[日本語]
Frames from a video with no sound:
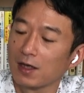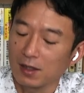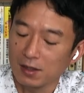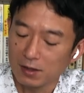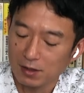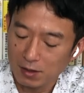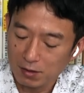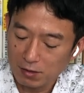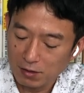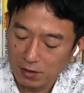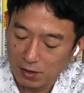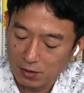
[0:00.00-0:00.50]

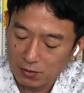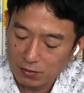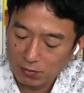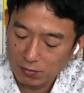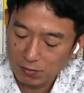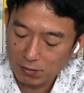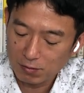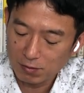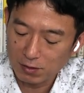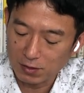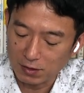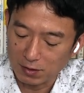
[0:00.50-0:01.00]
で、そう
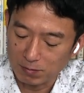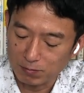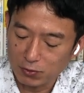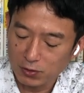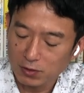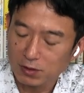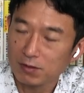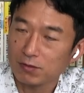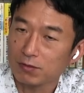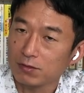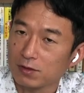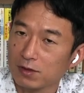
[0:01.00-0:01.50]
いうのがね武
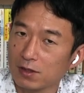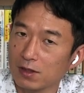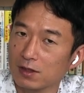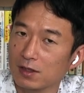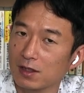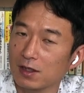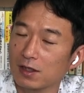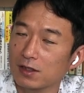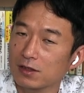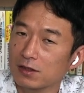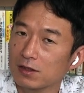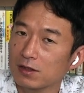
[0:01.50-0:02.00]
器として
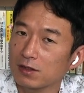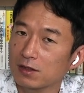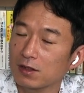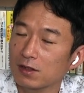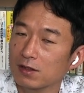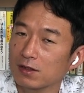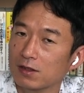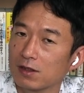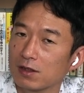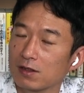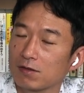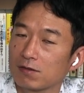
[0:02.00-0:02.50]
大事に
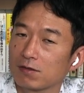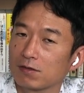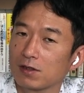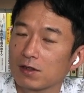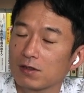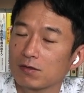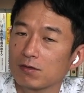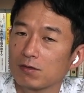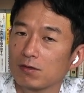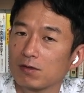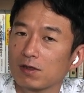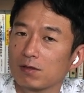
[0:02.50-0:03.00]
なっているので、
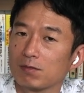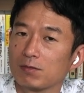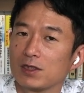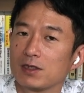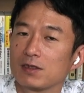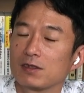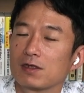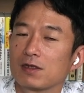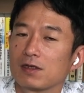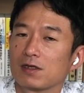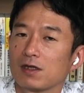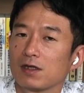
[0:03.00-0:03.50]
そういうのを身に
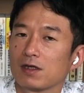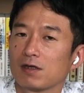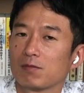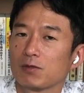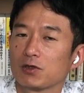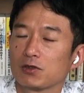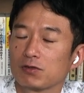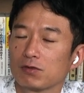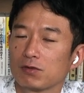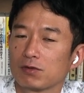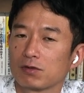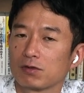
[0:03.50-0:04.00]
つけていきま
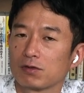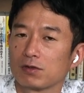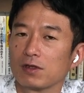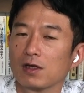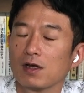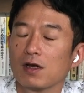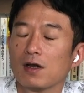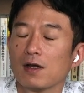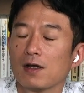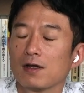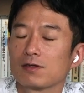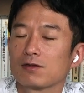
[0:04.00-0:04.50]
しょうと。で
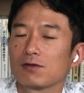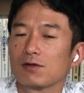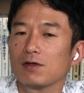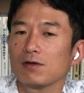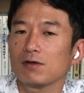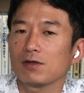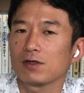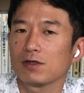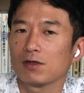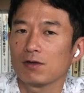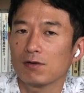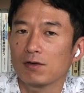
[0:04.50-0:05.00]
それを
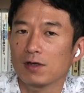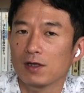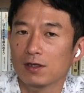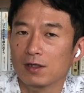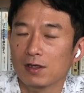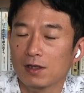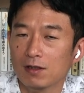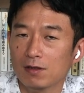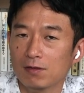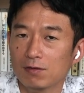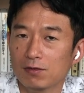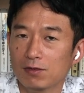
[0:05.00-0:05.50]
広げ
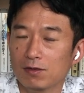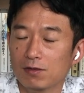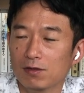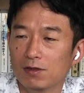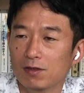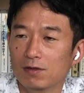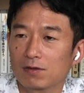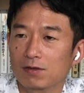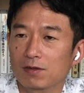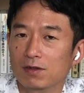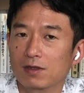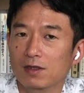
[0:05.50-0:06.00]
ていくことに
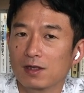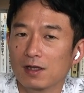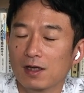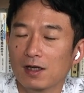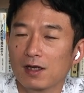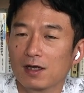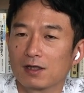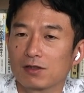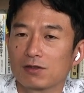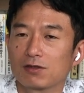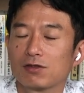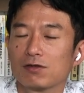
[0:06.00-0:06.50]
よっ
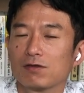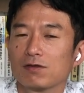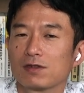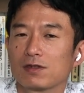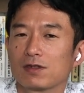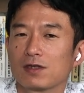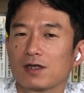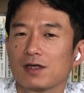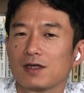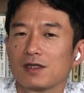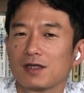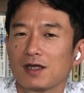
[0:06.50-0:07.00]
て秀
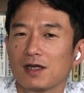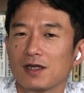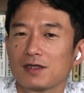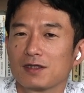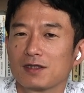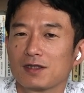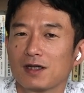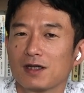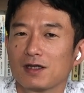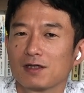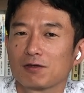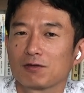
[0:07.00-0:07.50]
才天
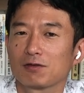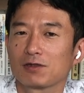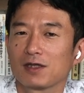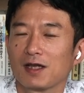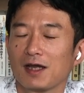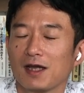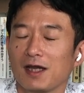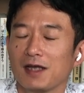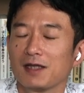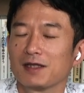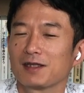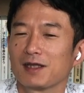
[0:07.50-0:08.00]
才そして
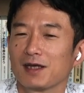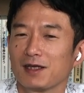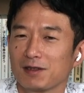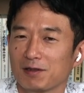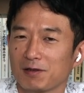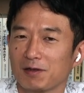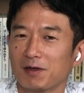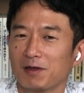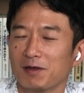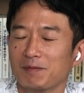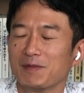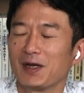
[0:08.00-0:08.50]
変態
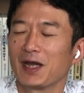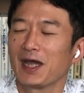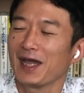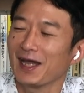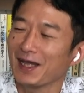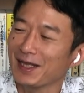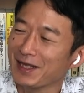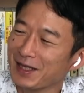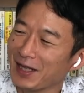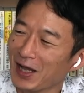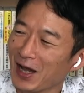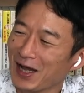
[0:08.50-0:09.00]
と、
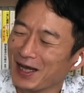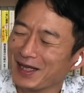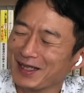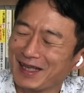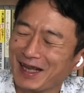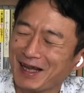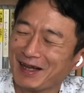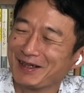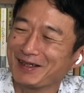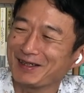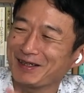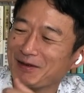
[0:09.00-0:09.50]
変態っ
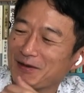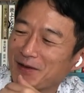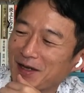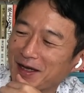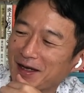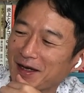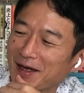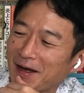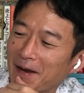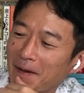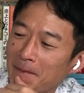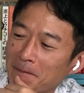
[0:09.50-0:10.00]
ていう表
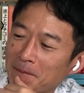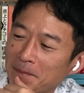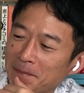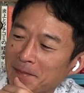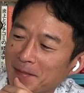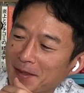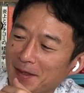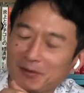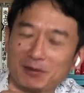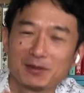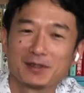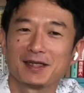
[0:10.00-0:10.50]
現が
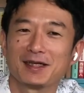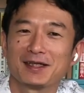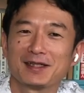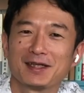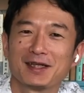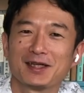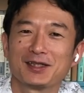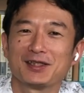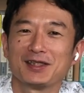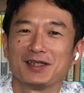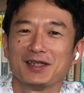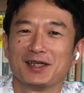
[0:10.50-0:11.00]
落合さん
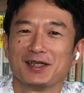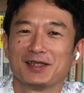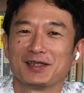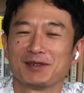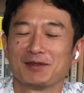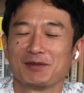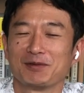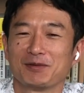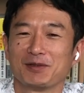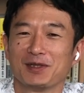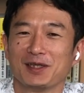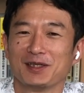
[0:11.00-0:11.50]
らしいなってい
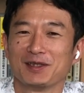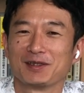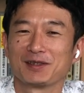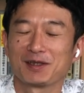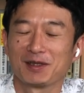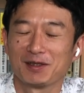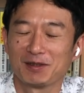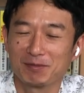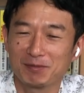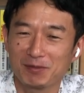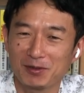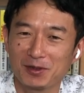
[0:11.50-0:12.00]
うところなんですけ
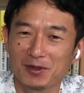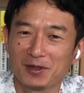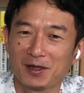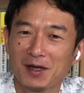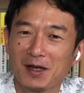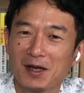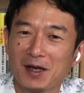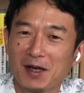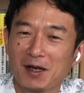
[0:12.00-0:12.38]
ども、